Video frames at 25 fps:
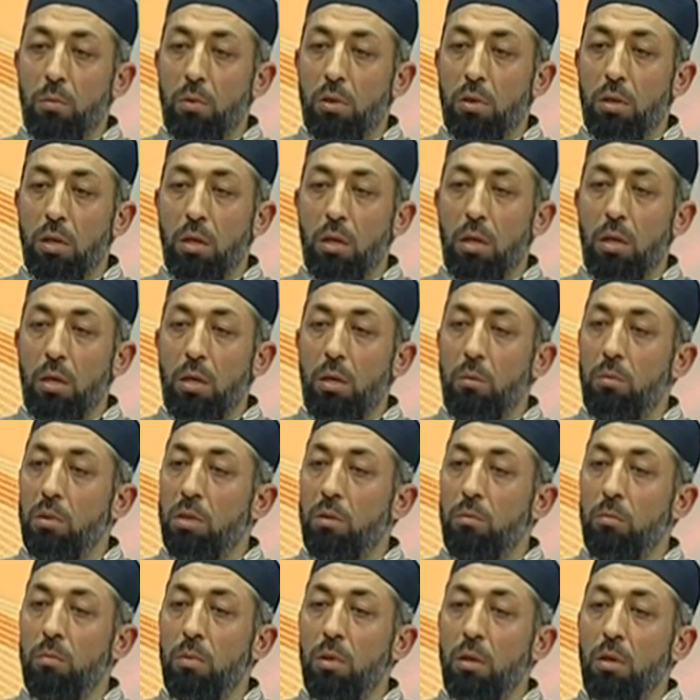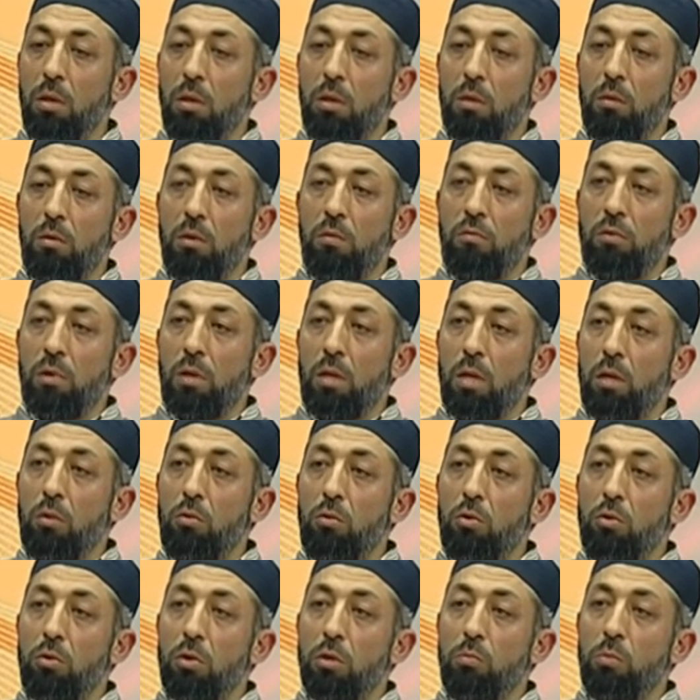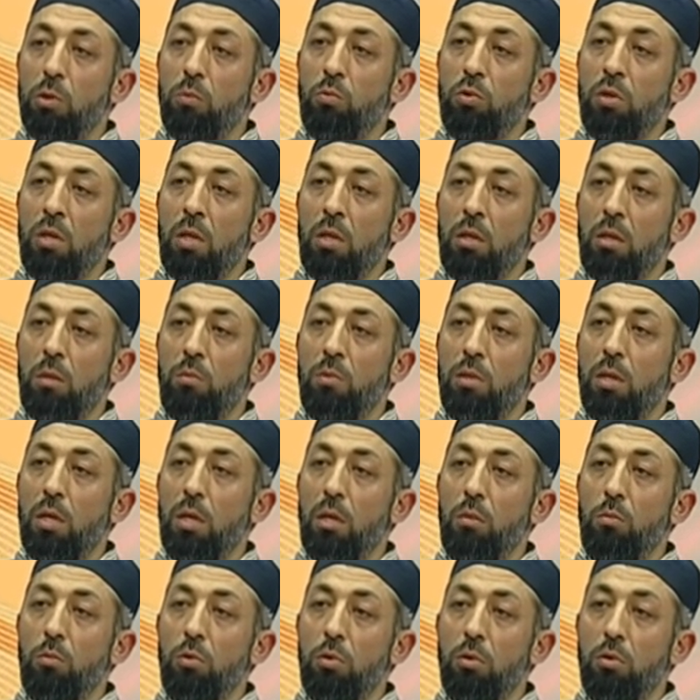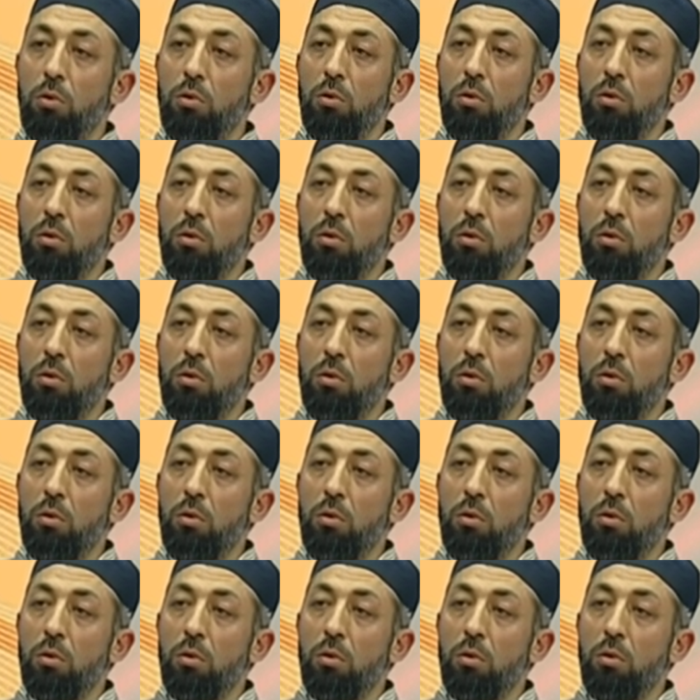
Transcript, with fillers: Hmm. şeylerle bizim iftira atıyorsunuz. Biz bu kağıdı imzalamıyoruz.